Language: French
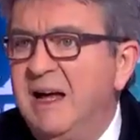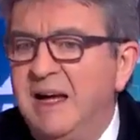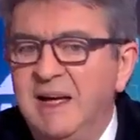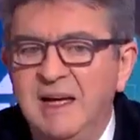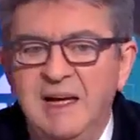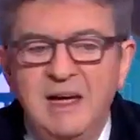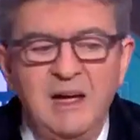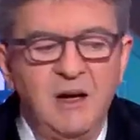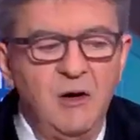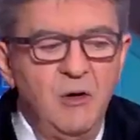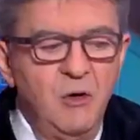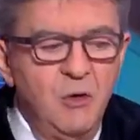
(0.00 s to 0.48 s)

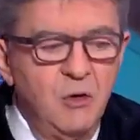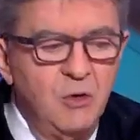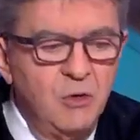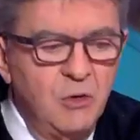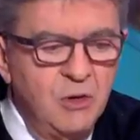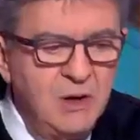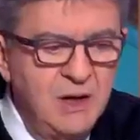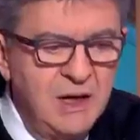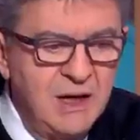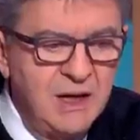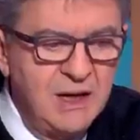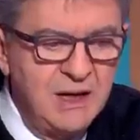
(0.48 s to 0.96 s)
Et
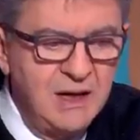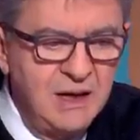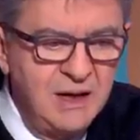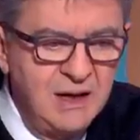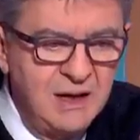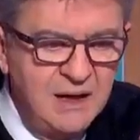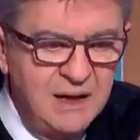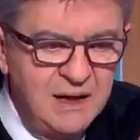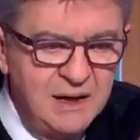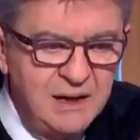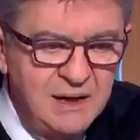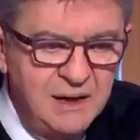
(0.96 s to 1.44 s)

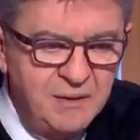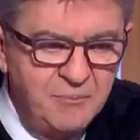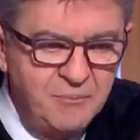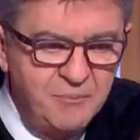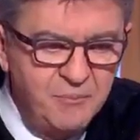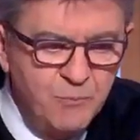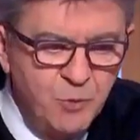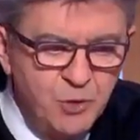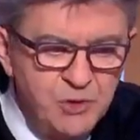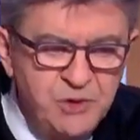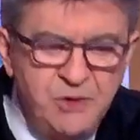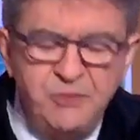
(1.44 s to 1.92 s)
les
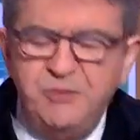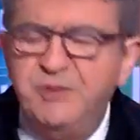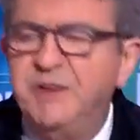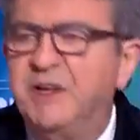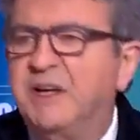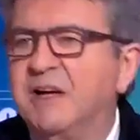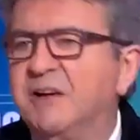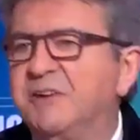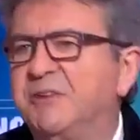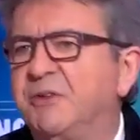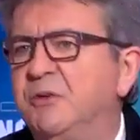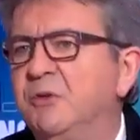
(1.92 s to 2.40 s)

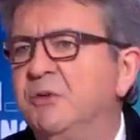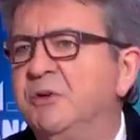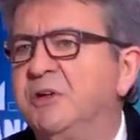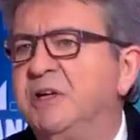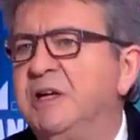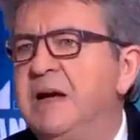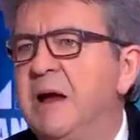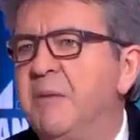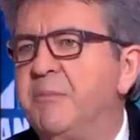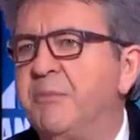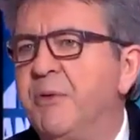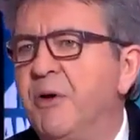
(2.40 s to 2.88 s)
modifications
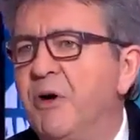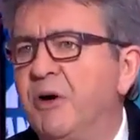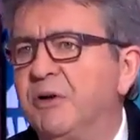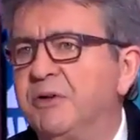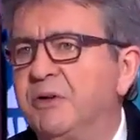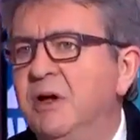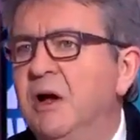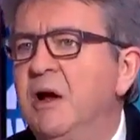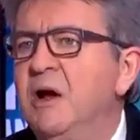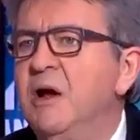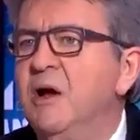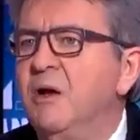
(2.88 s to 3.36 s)
qu'il
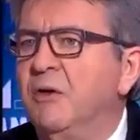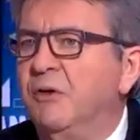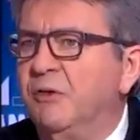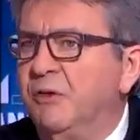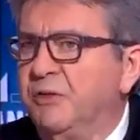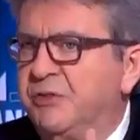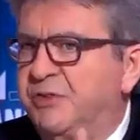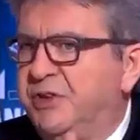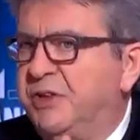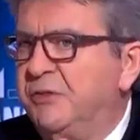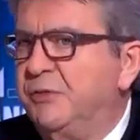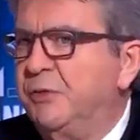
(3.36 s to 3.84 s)
apporte,
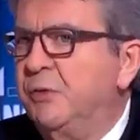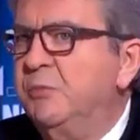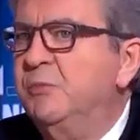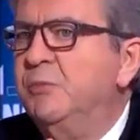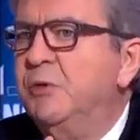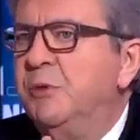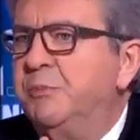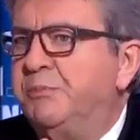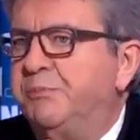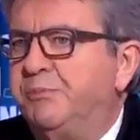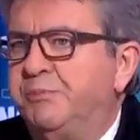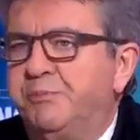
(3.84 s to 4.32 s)
si vous
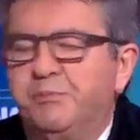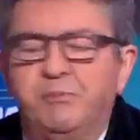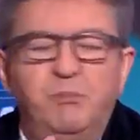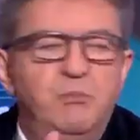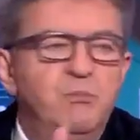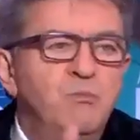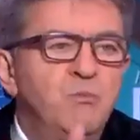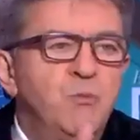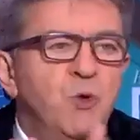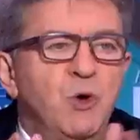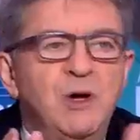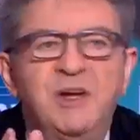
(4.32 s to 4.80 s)
me
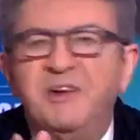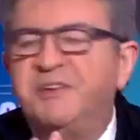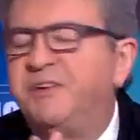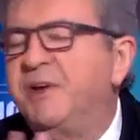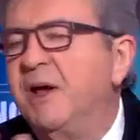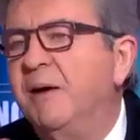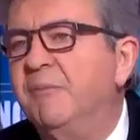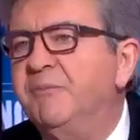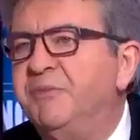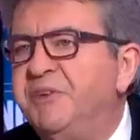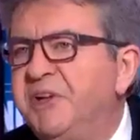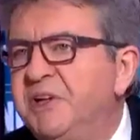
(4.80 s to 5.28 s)
me
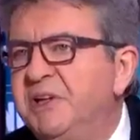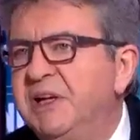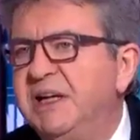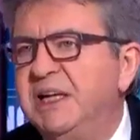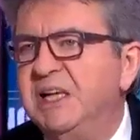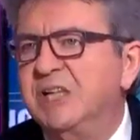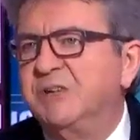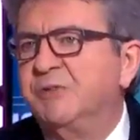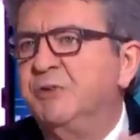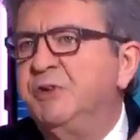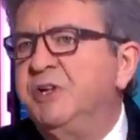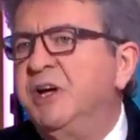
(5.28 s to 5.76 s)
laisser un petit
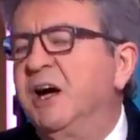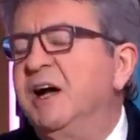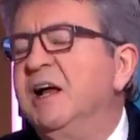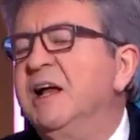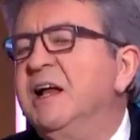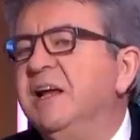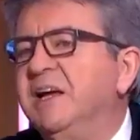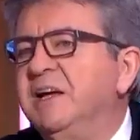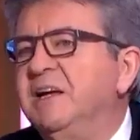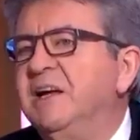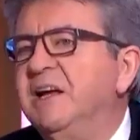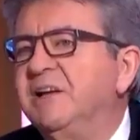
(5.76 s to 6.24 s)
délai. Je veux dire,
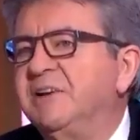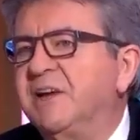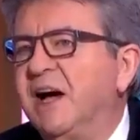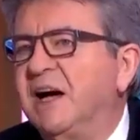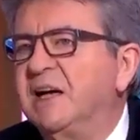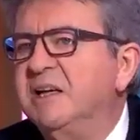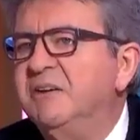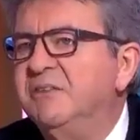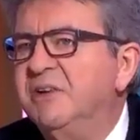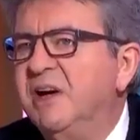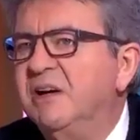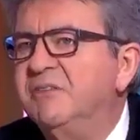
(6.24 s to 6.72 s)
il est
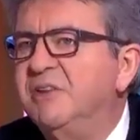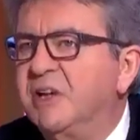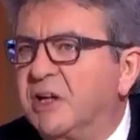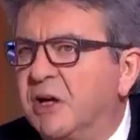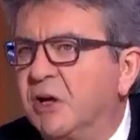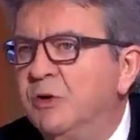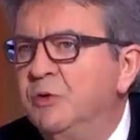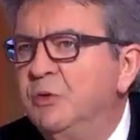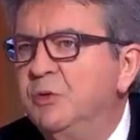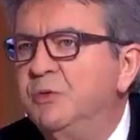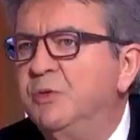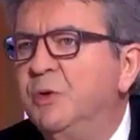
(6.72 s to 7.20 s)
arrivé avec
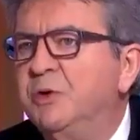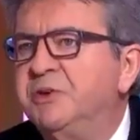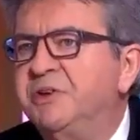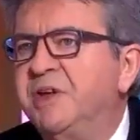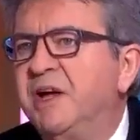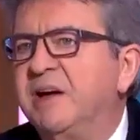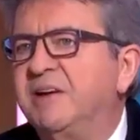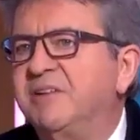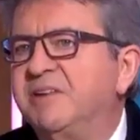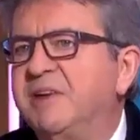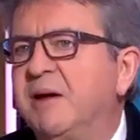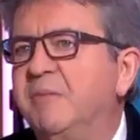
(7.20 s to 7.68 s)
un nouveau
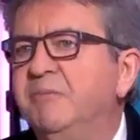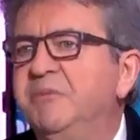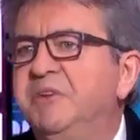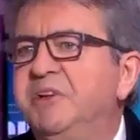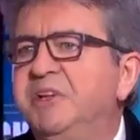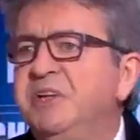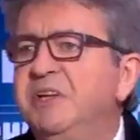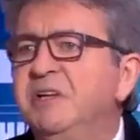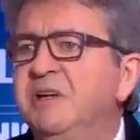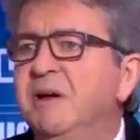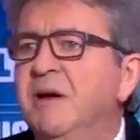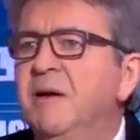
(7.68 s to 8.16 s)
texte
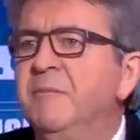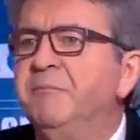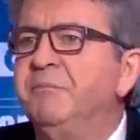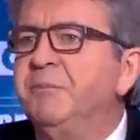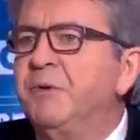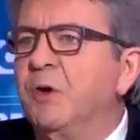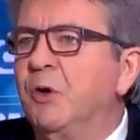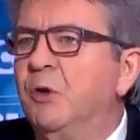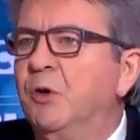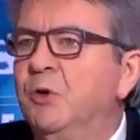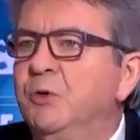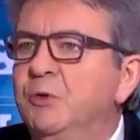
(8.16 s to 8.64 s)
samedi.
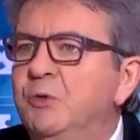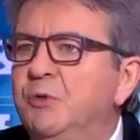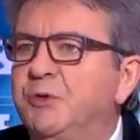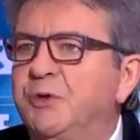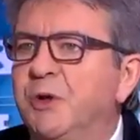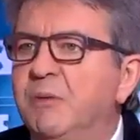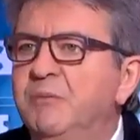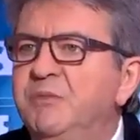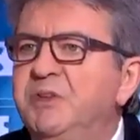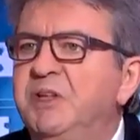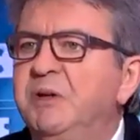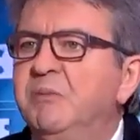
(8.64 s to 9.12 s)
Euh, nous
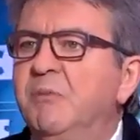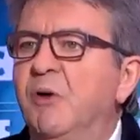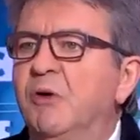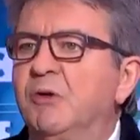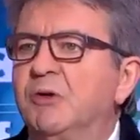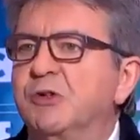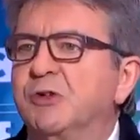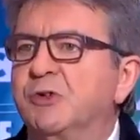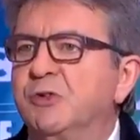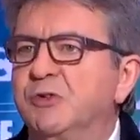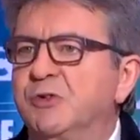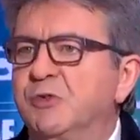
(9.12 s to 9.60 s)
sommes
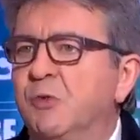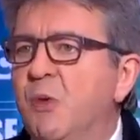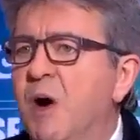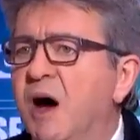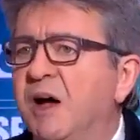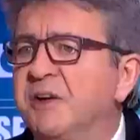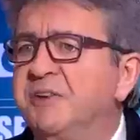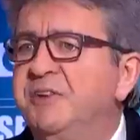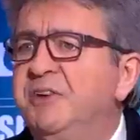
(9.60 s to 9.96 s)
dimanche soir,